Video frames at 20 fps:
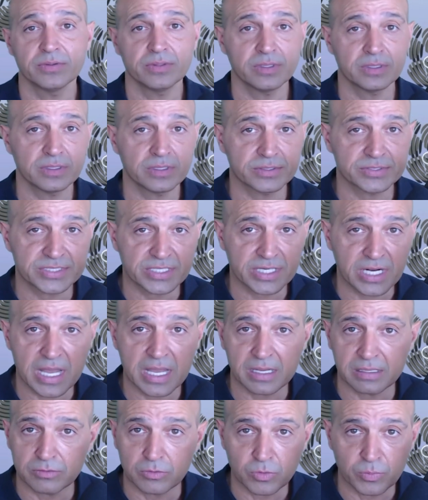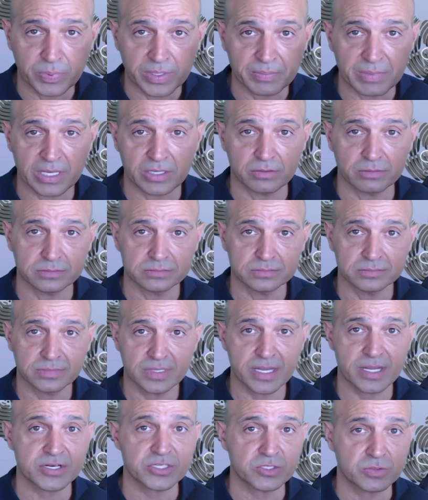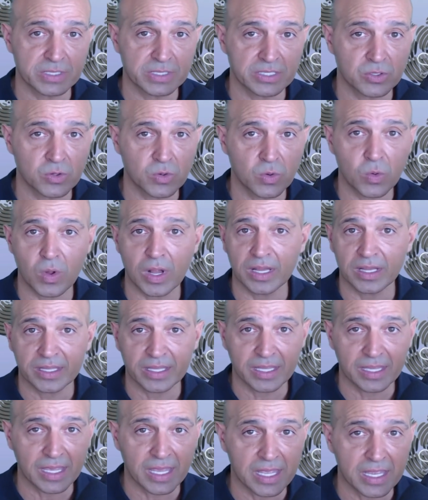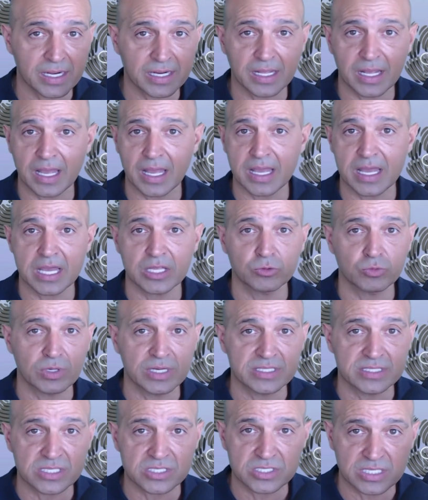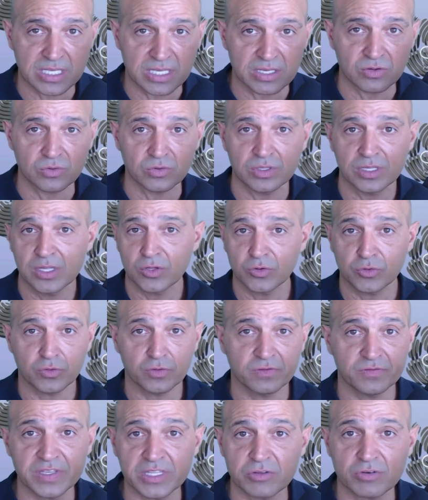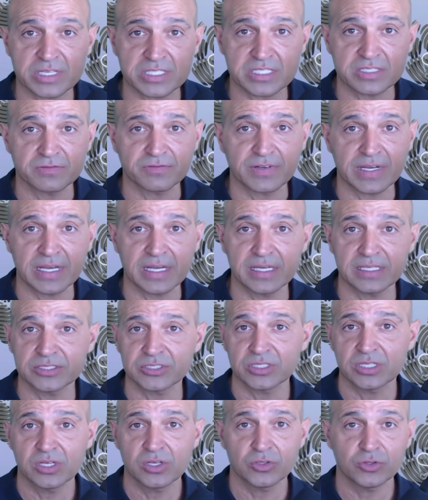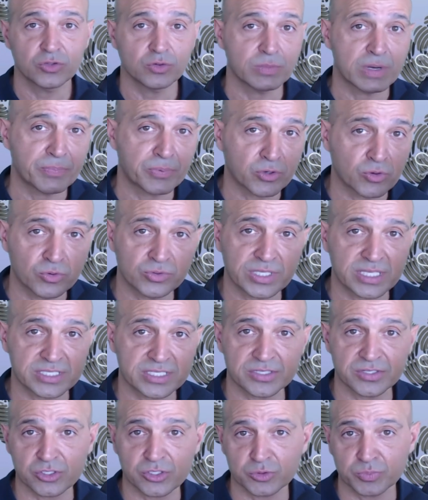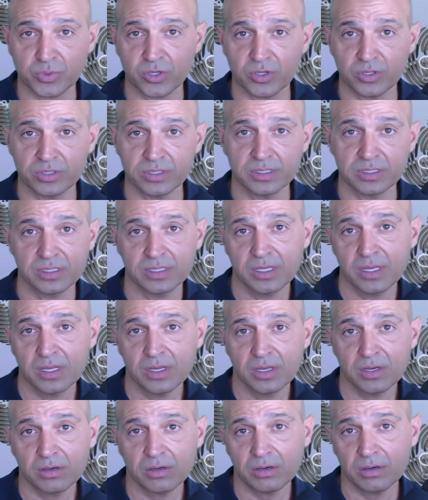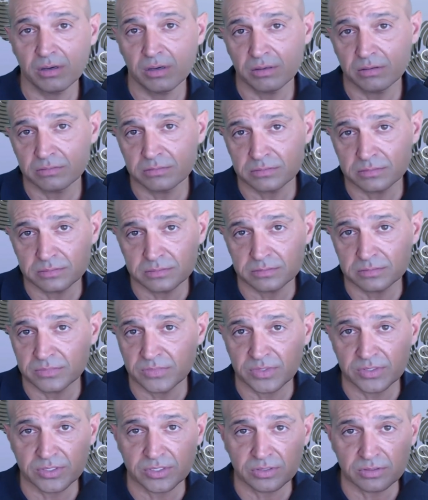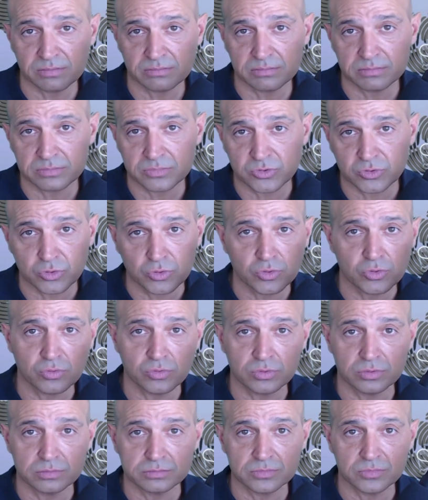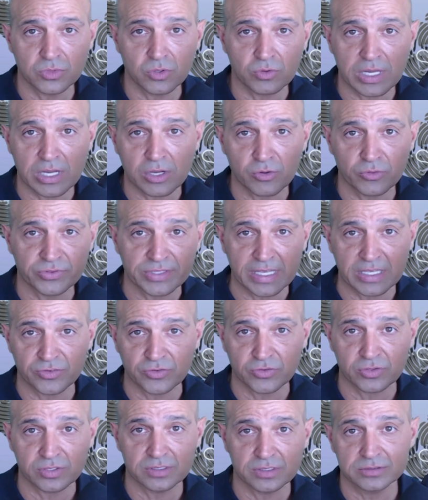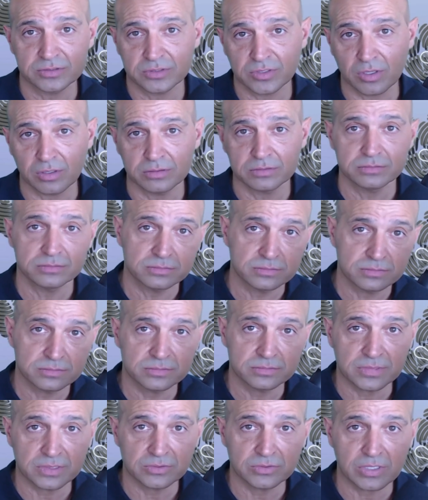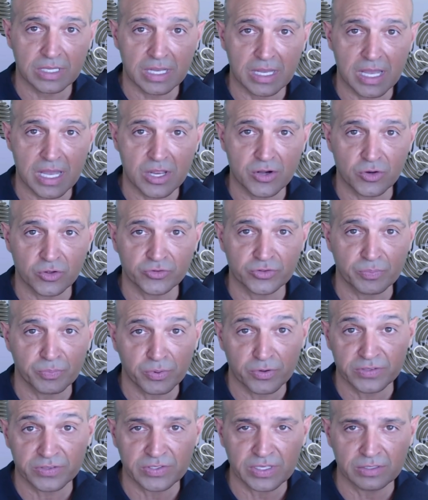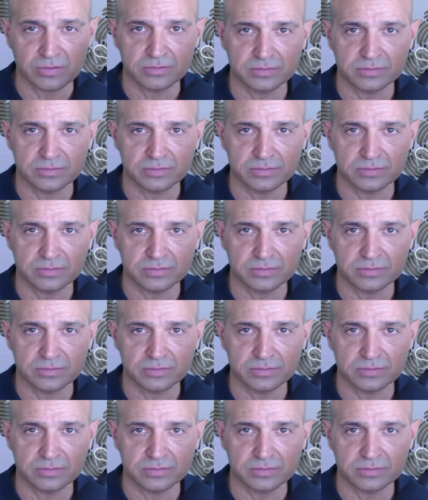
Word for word: será o primeiro a receber qualquer atualização de um vídeo que a gente faz, de uma pergunta que a gente responde ou de tudo o que acontece com a nossa profissão.